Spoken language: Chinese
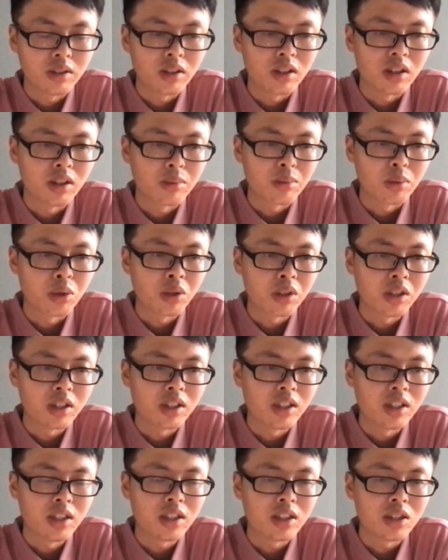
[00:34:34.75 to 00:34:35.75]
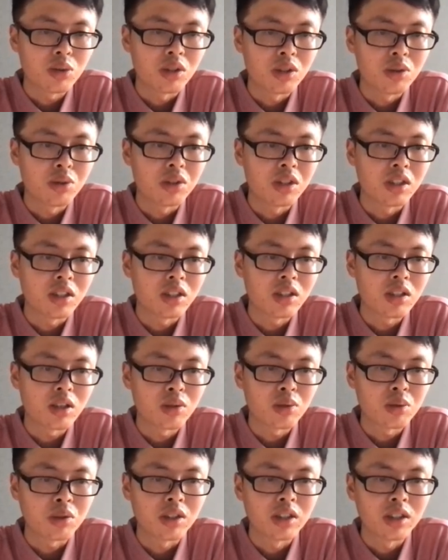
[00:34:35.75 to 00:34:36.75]
啊、呃、broker 类的选取的一些操
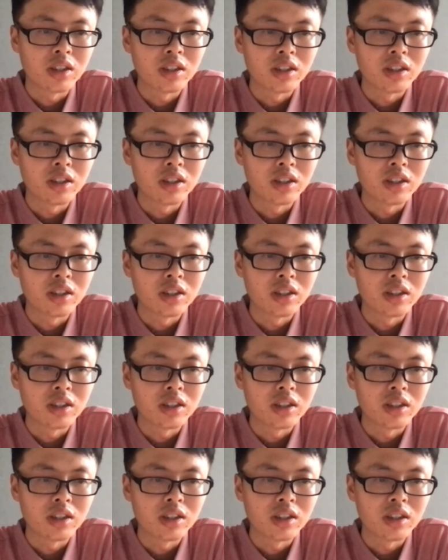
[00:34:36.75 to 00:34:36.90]
作。